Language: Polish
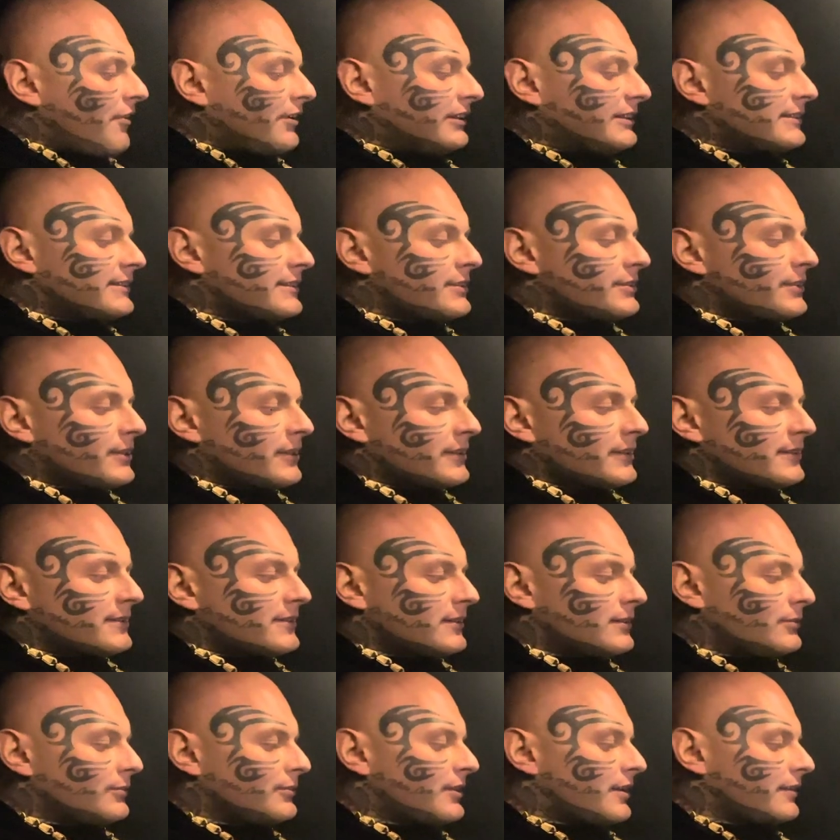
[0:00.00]
A jesteś teraz na
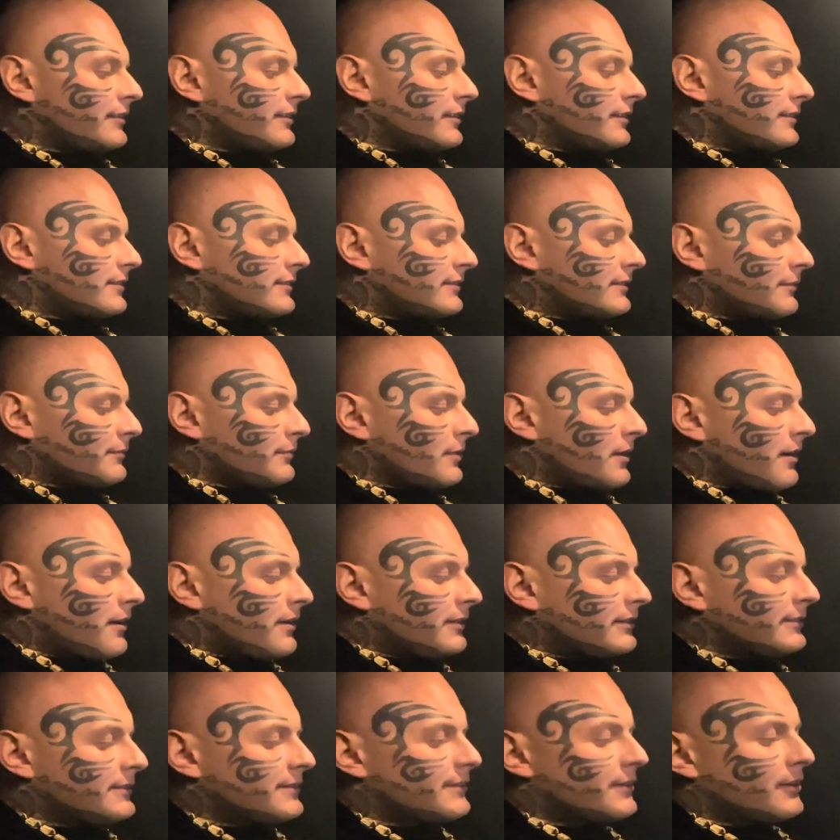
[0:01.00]
cyklu? Nie, nie jestem.
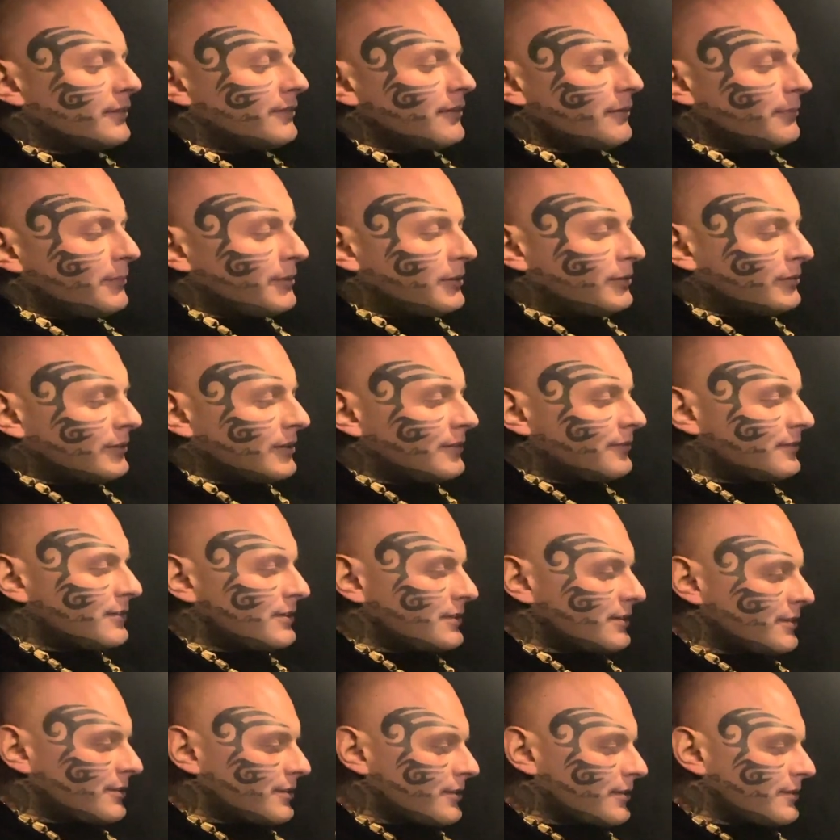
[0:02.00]
Zdrowia byku
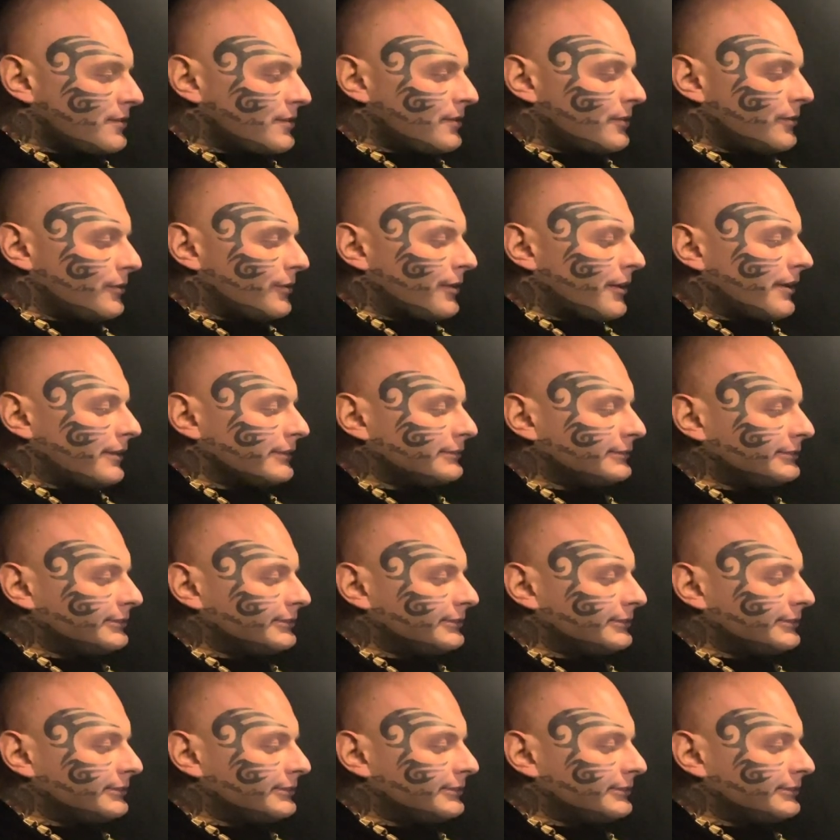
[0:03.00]
najważniejsze, dziękuję.